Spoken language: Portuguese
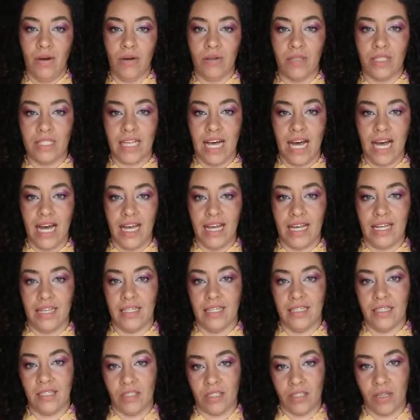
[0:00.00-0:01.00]
usar
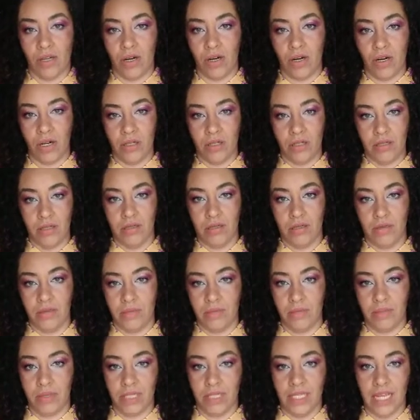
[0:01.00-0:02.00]
ela só
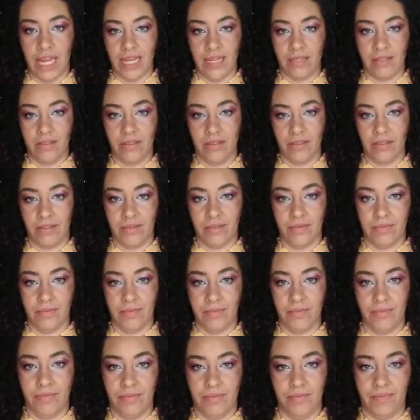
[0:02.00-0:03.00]
por dentro.
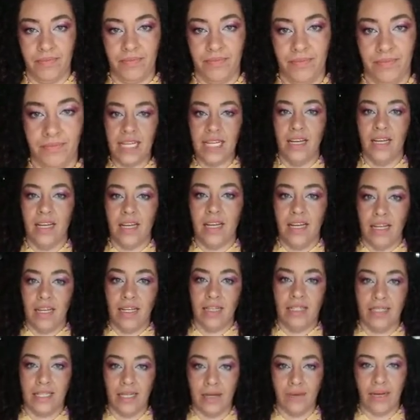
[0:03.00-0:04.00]

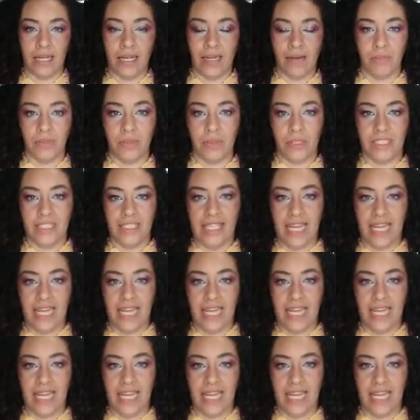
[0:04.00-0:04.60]
Então, ela por